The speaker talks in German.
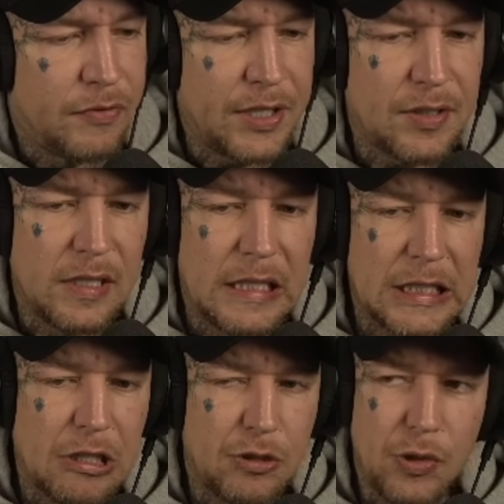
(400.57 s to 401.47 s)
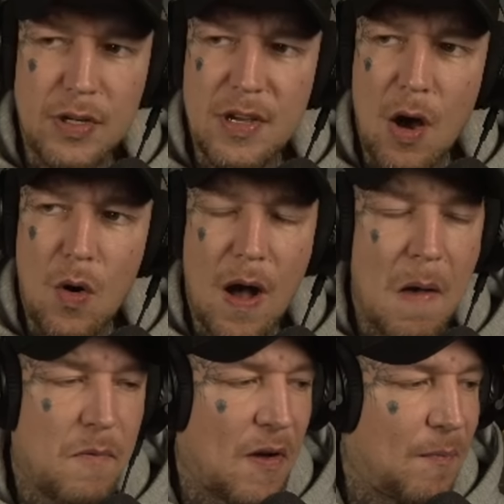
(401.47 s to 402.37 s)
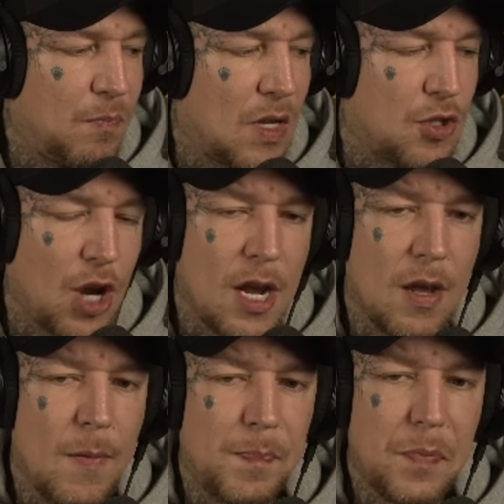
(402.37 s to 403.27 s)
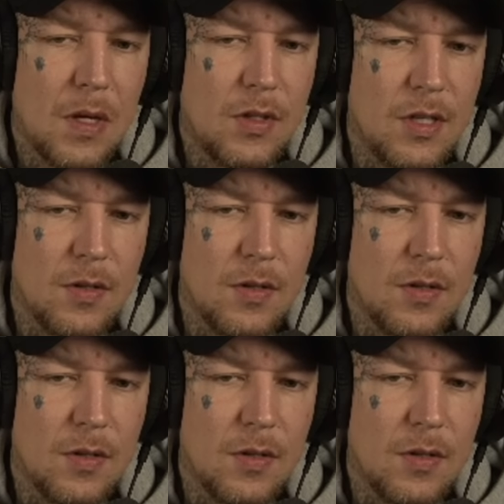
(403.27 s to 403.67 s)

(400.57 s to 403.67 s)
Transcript: Wichteln ist natürlich auch einfach Geschenke, die